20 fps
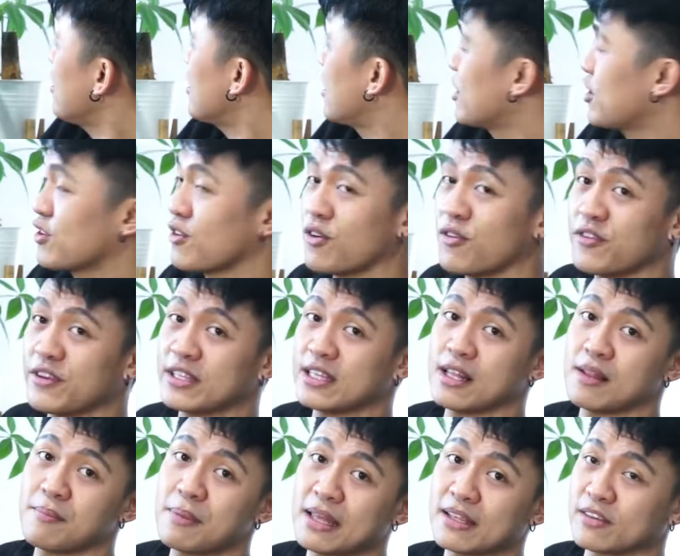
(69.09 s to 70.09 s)
Ito yung fiddle
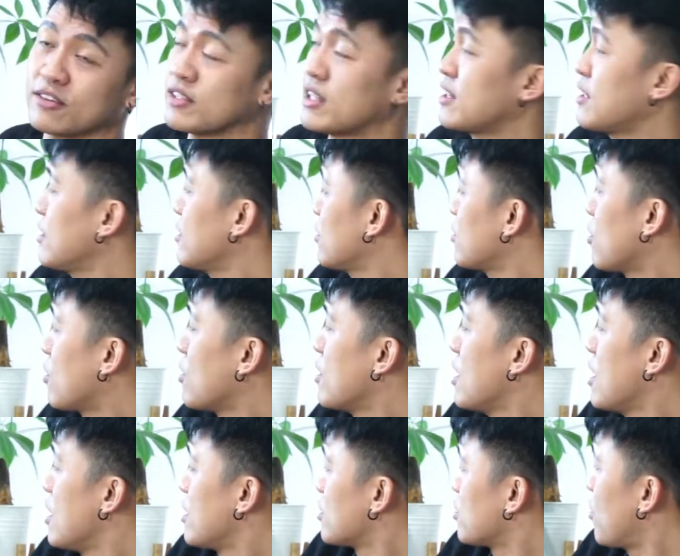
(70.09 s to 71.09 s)
plant ko na dito to.
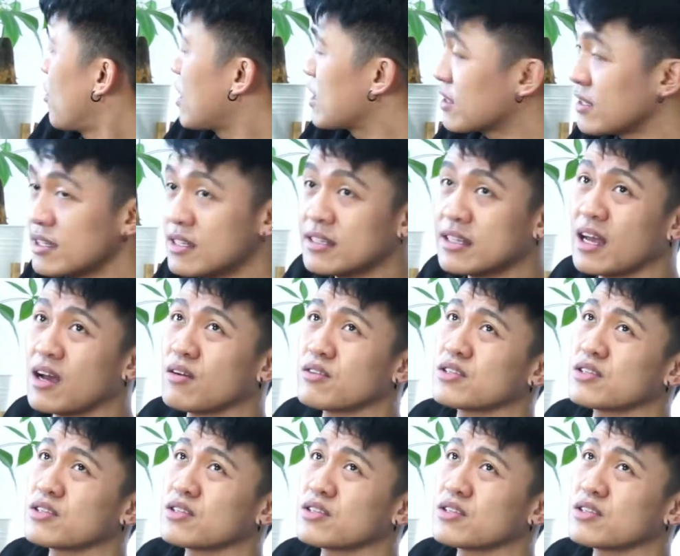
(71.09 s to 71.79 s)
So, until now,